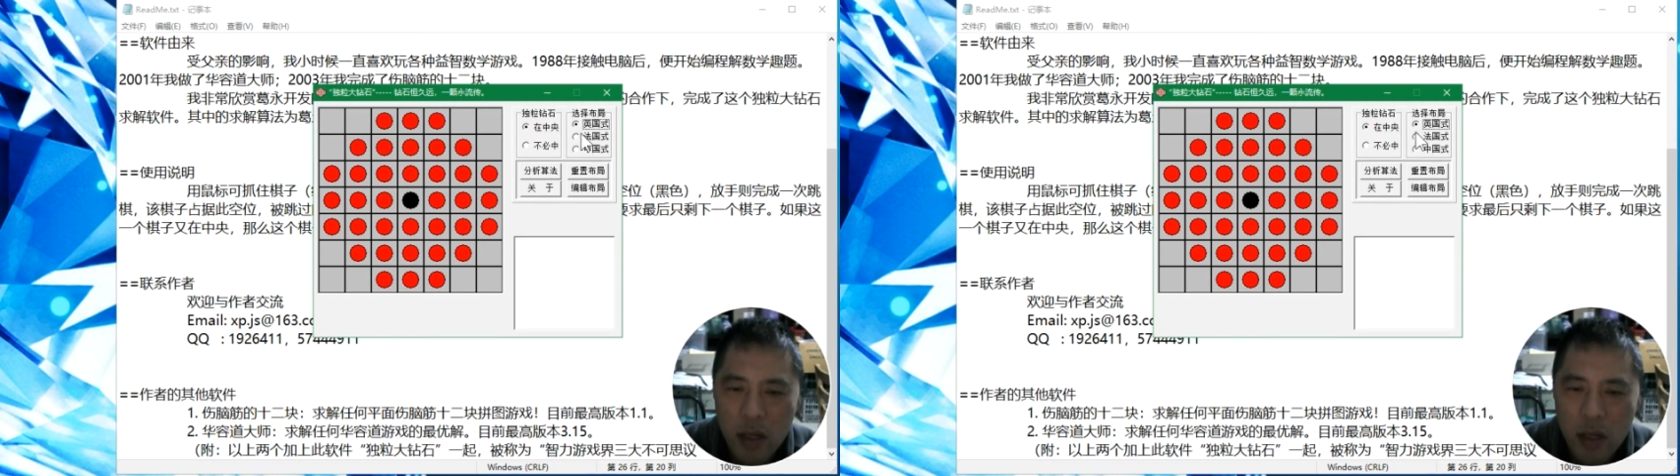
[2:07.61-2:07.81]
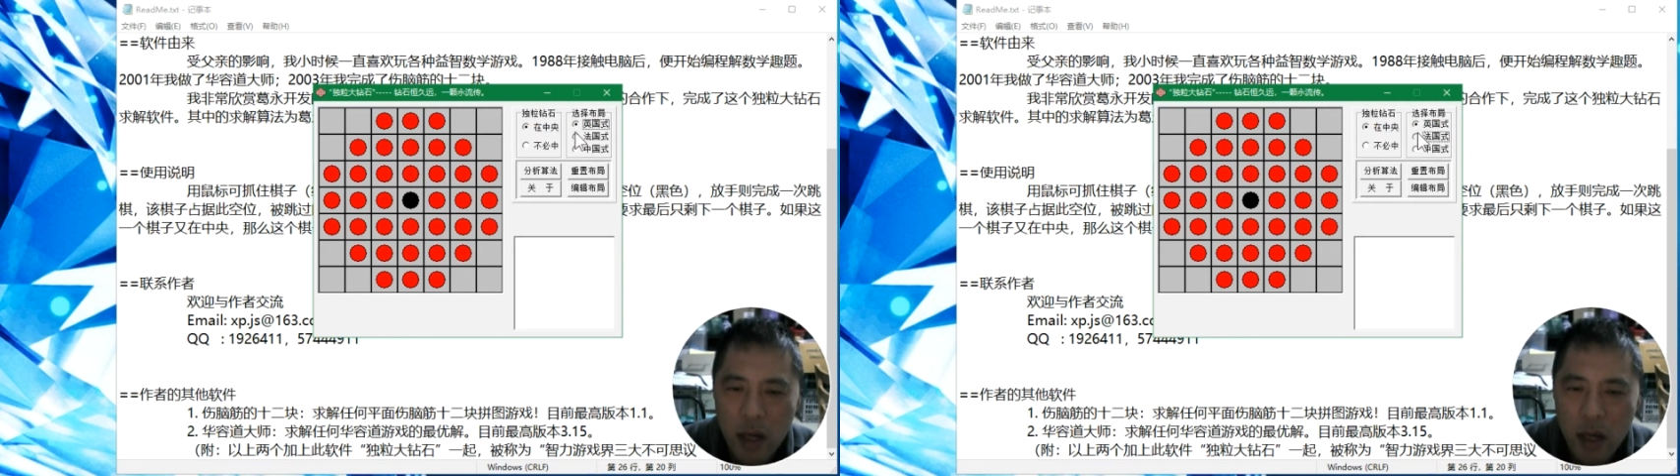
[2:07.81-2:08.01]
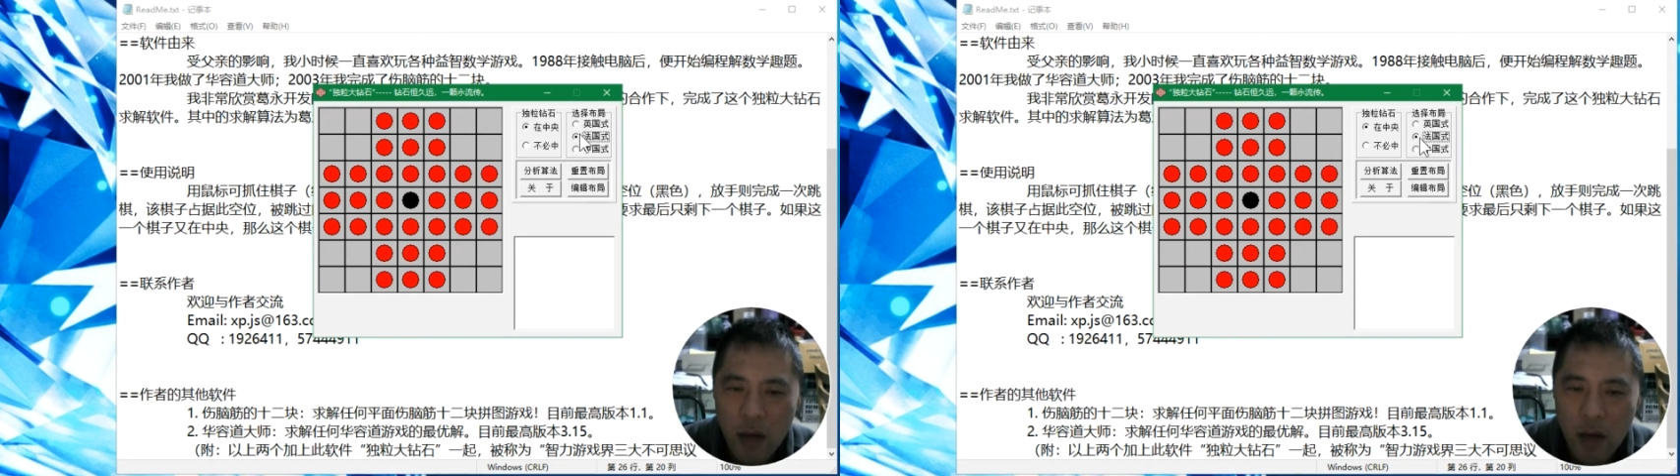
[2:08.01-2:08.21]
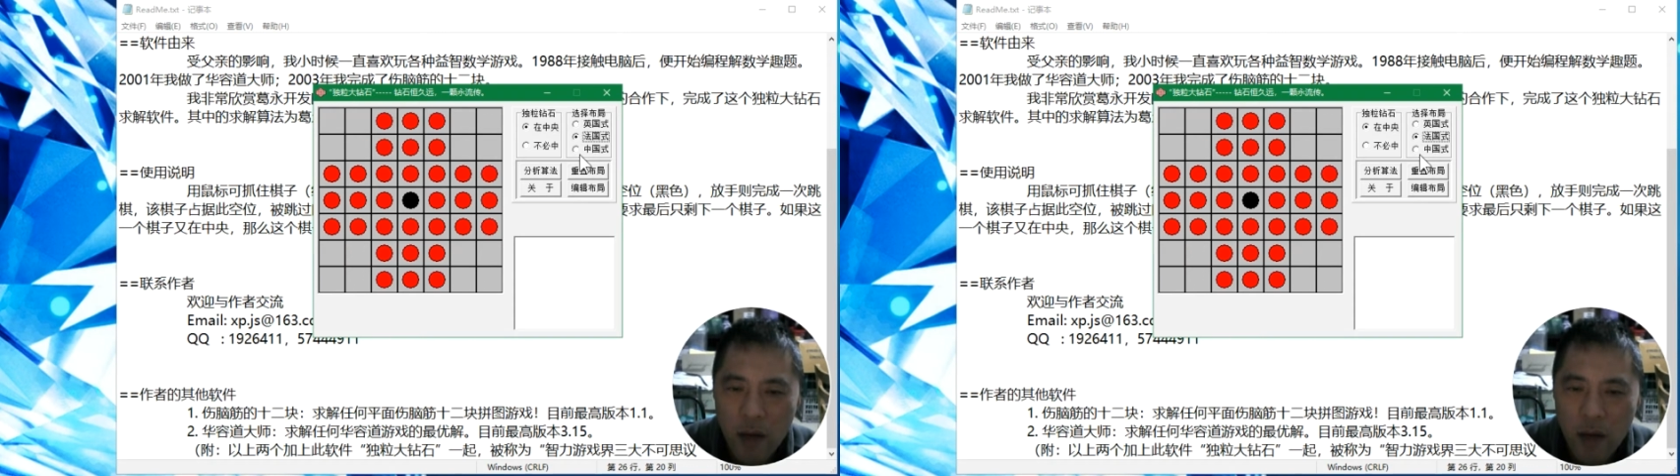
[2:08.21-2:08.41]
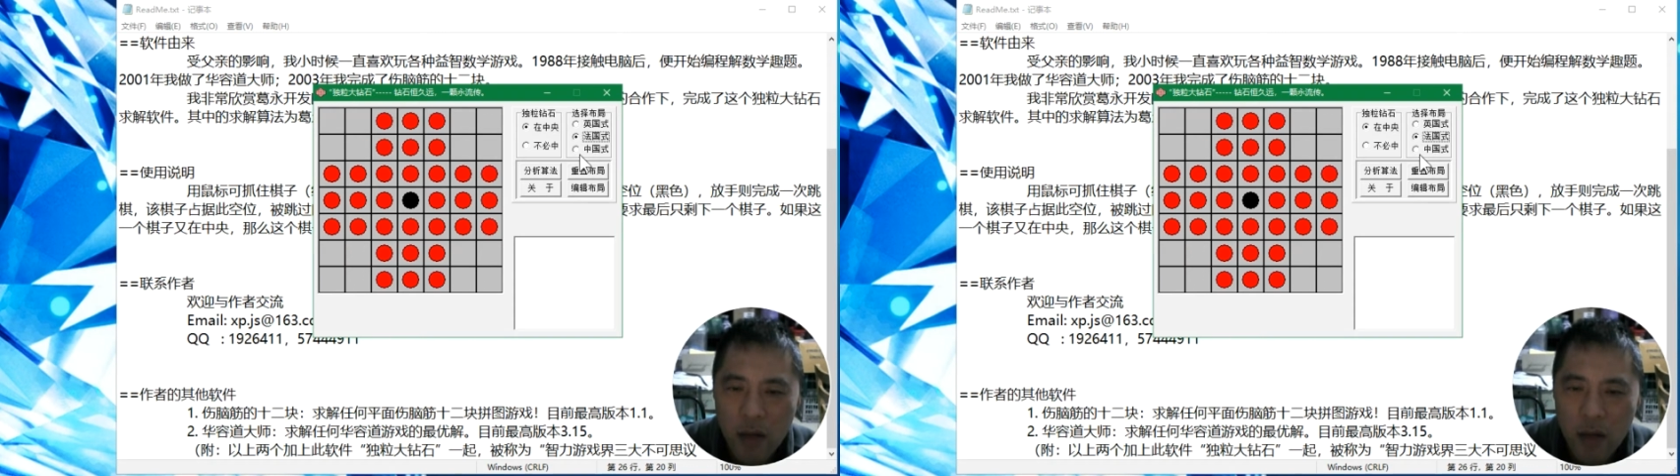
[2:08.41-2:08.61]
法国式
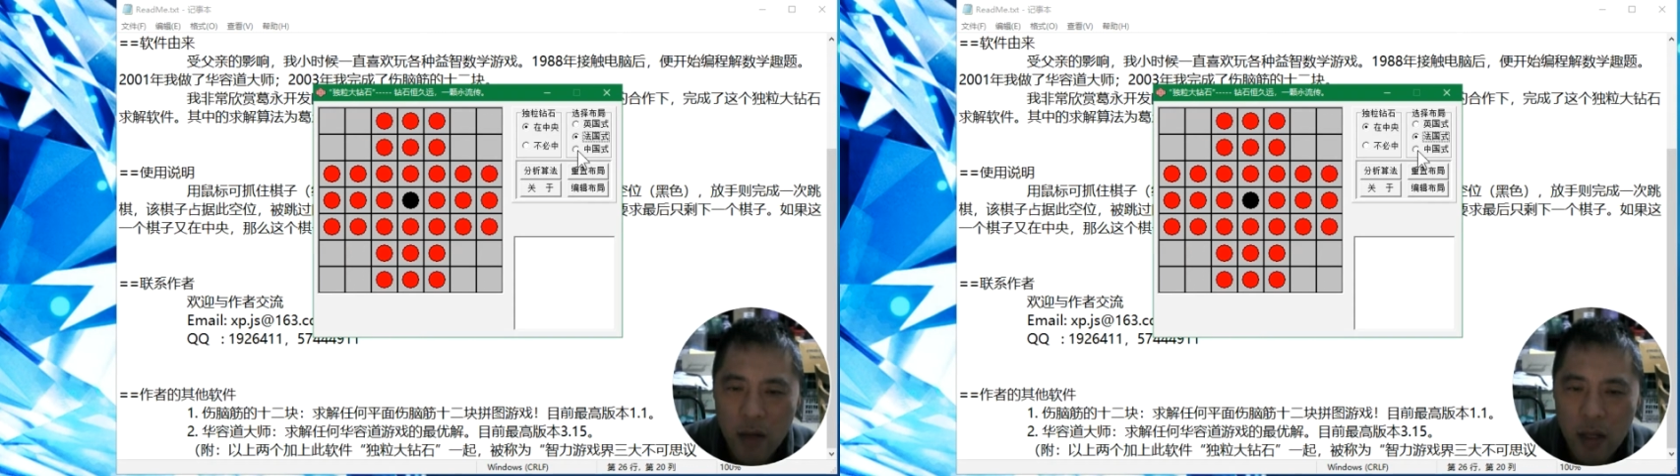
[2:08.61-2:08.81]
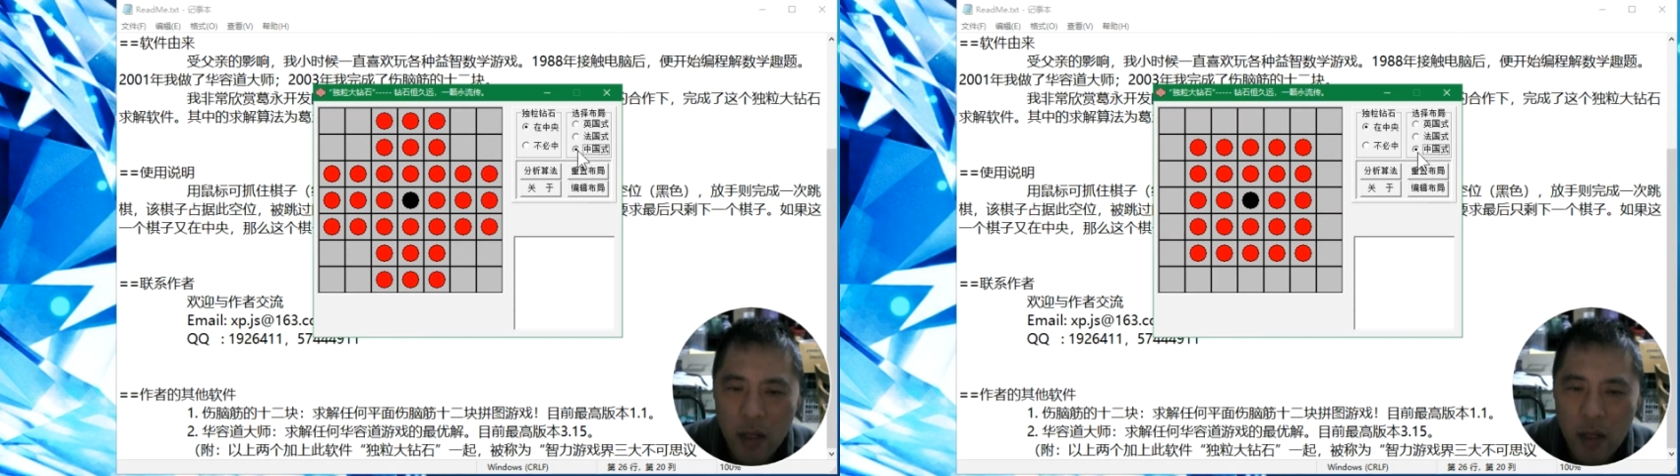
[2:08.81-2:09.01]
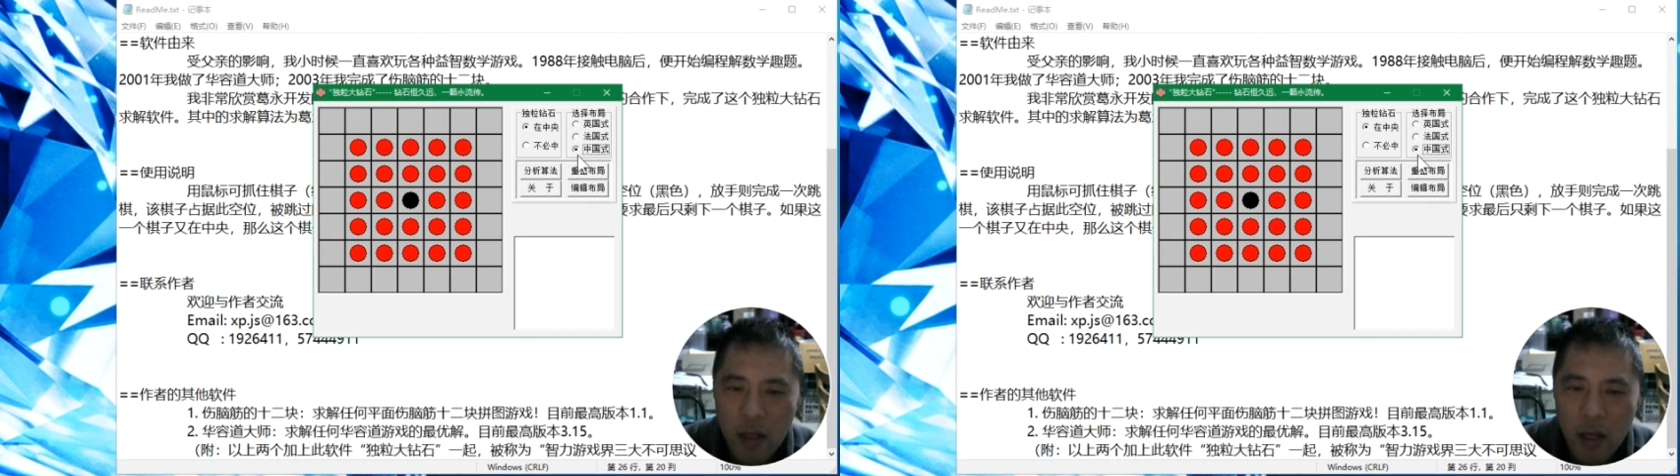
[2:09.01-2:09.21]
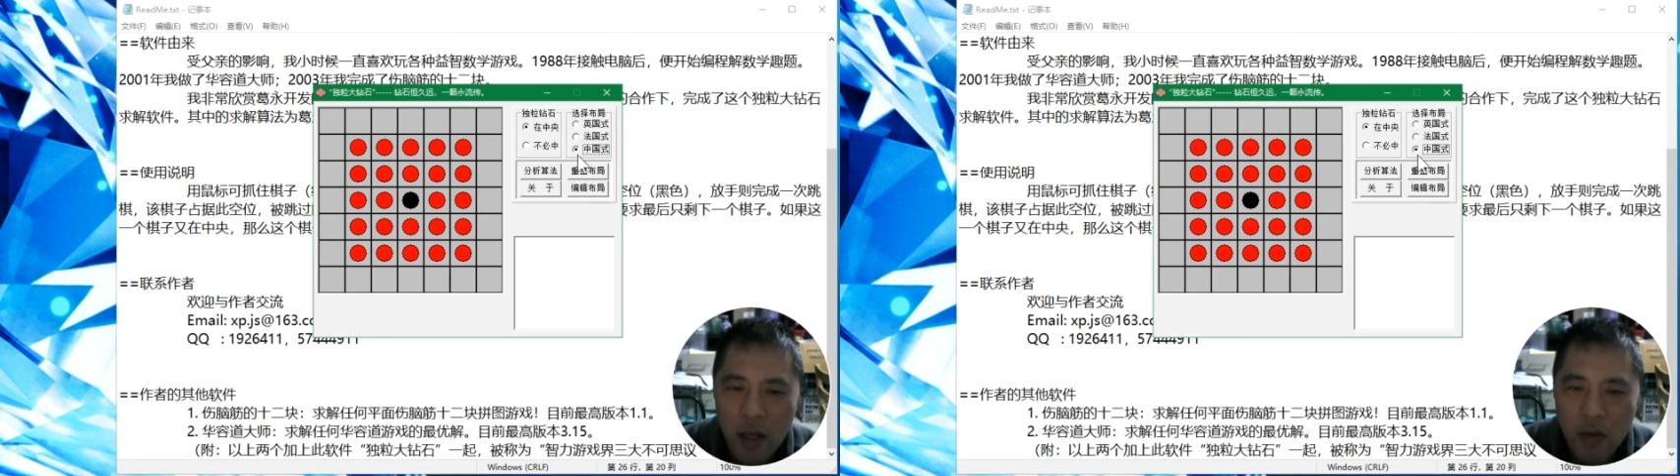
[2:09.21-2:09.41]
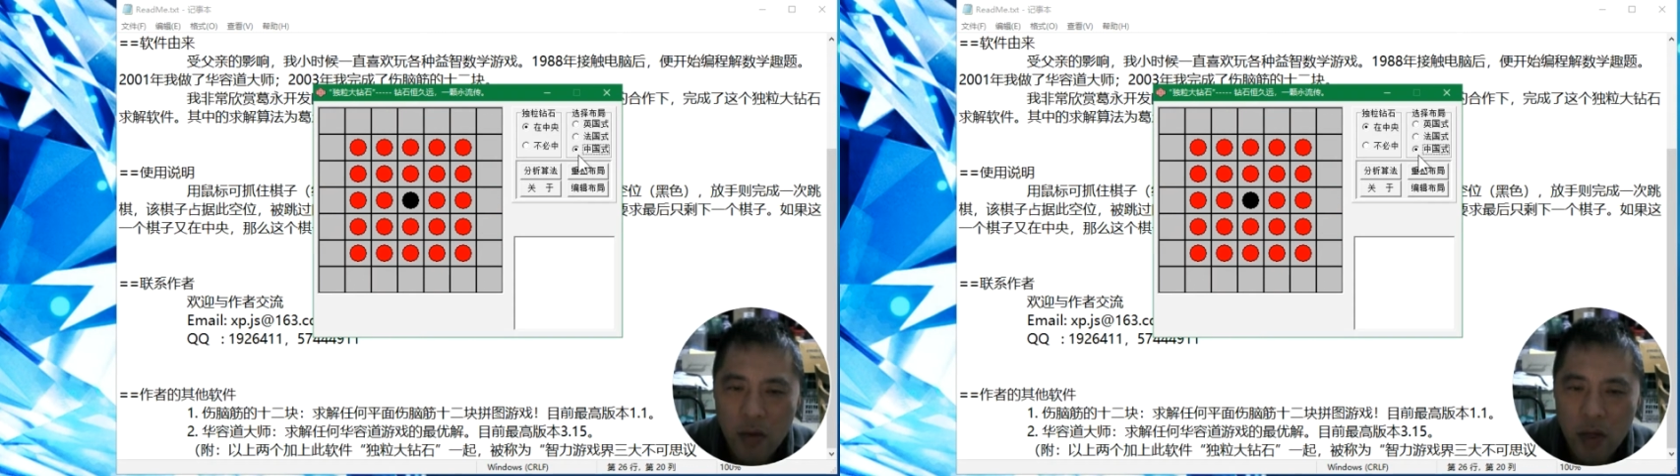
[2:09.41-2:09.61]
是这样的，中国
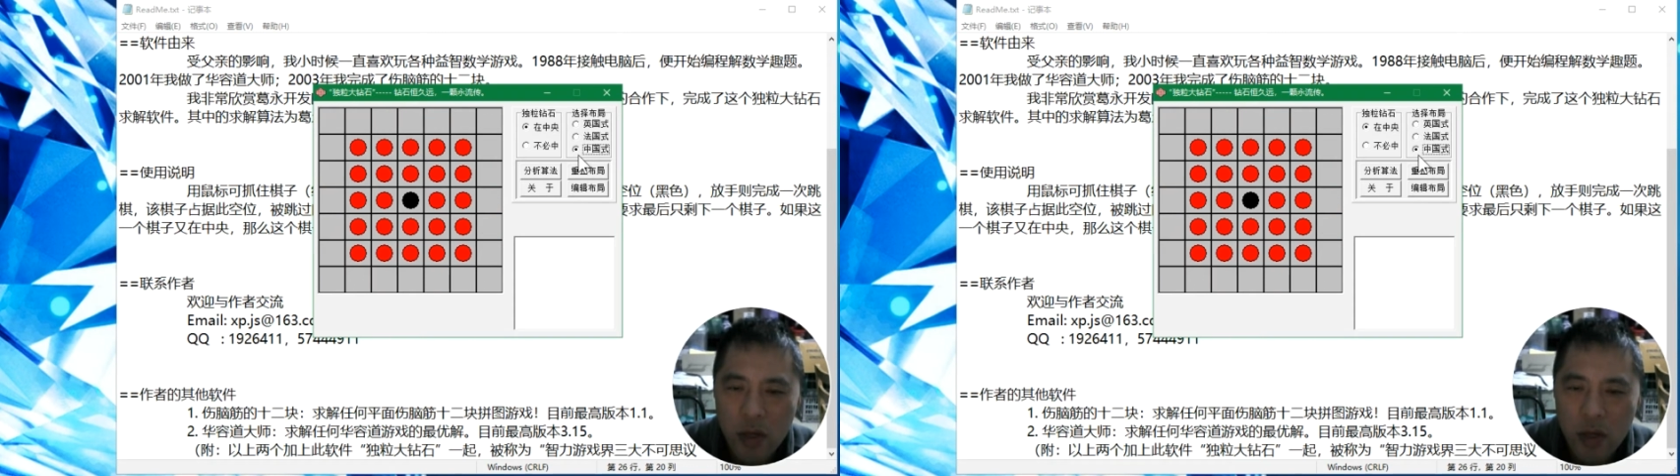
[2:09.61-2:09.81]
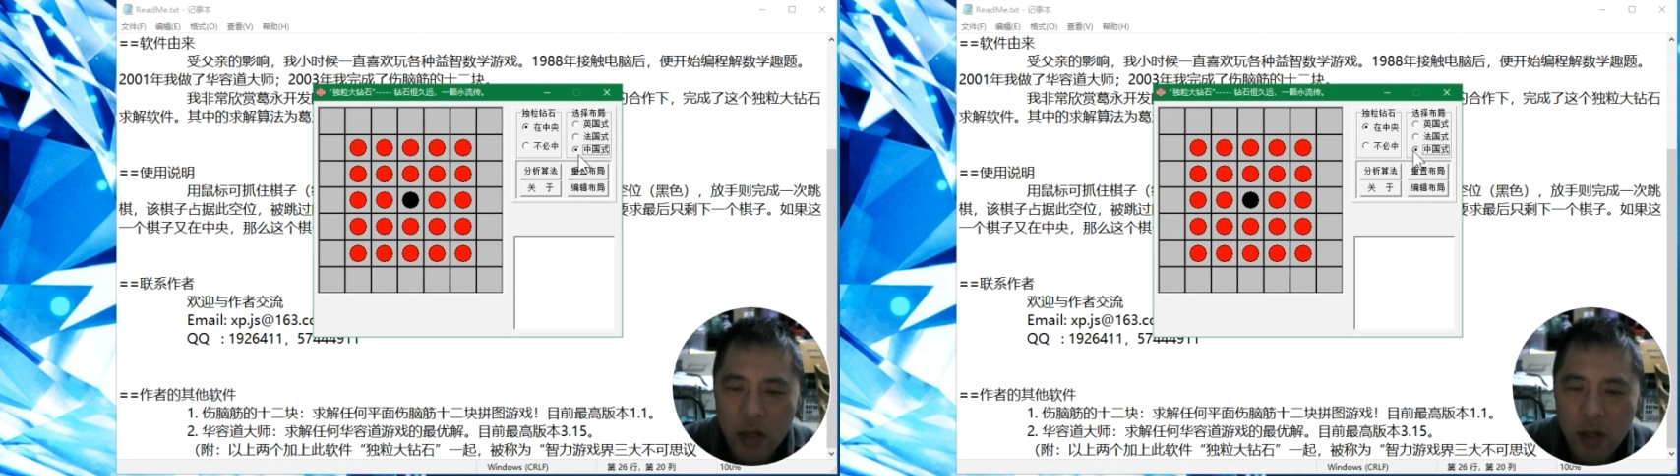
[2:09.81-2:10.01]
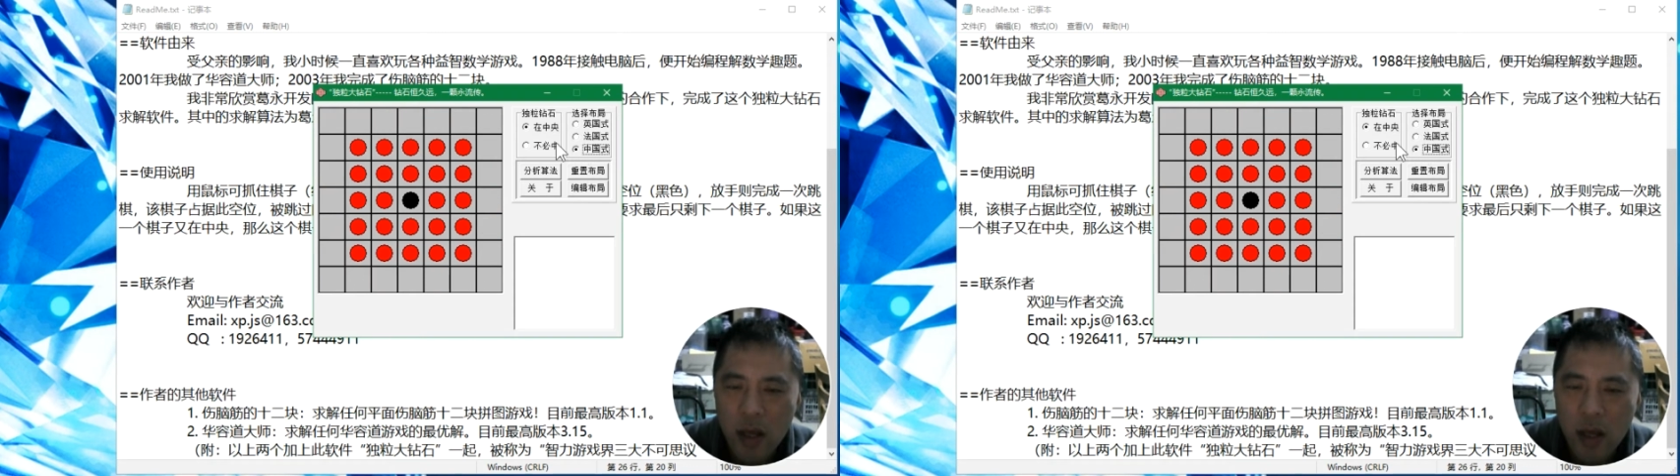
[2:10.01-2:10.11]
式是这样的。